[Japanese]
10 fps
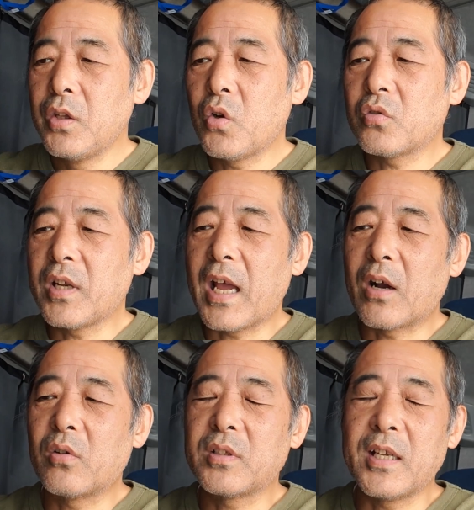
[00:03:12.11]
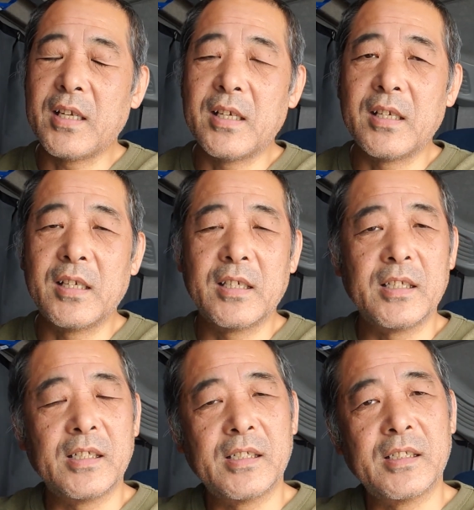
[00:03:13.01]
よくね、顎
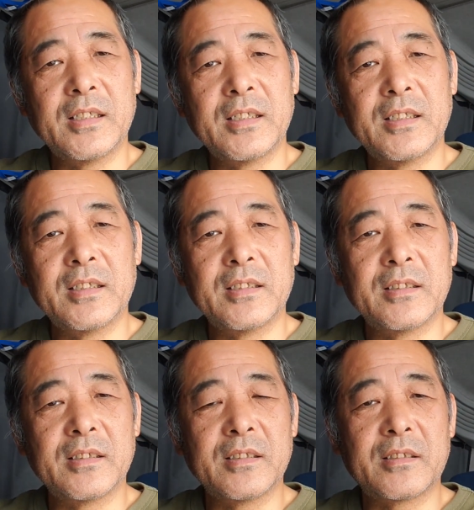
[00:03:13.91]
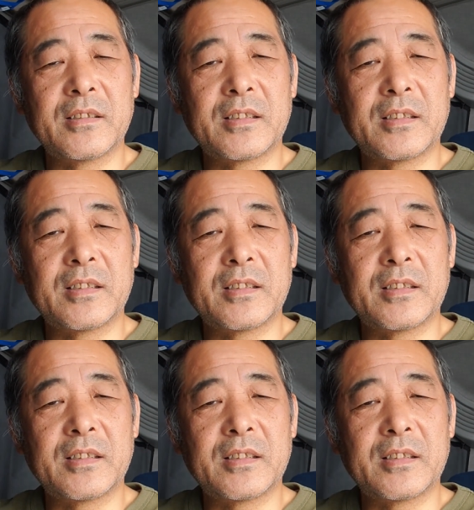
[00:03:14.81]
で